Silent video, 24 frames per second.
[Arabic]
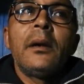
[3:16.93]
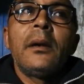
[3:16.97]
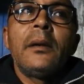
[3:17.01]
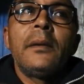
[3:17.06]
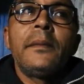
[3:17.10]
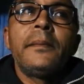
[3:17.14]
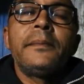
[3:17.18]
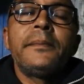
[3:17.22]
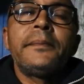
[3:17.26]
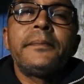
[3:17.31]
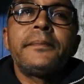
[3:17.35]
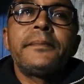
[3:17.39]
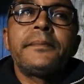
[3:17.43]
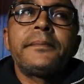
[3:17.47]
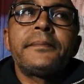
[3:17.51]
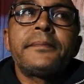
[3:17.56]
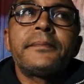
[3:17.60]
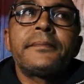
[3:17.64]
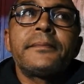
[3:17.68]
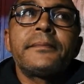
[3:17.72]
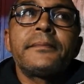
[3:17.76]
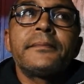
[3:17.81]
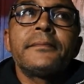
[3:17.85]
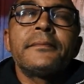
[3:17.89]
والنقابه
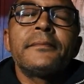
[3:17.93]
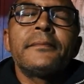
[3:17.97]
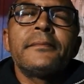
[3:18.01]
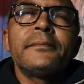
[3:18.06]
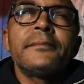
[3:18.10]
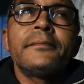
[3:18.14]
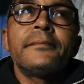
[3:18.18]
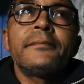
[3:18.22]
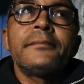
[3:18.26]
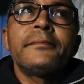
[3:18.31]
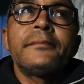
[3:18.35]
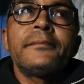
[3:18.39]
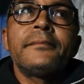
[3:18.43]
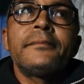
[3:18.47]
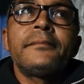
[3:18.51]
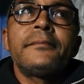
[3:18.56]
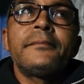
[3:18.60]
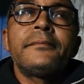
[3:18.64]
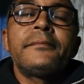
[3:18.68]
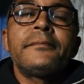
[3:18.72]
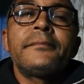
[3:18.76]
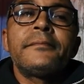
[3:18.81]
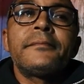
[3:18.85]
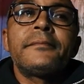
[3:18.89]
من من من
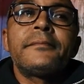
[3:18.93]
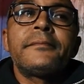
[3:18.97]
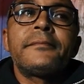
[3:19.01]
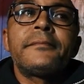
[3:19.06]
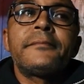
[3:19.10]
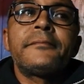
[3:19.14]
التوقيت